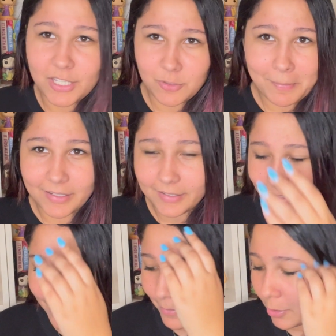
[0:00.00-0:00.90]
de
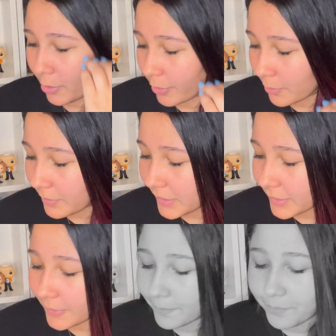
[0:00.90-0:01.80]
mãe é a melhor
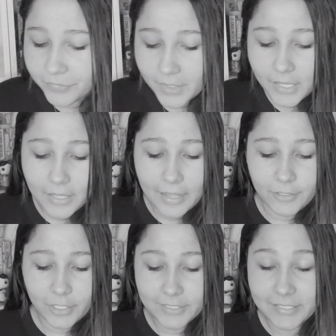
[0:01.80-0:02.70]
comida. Nós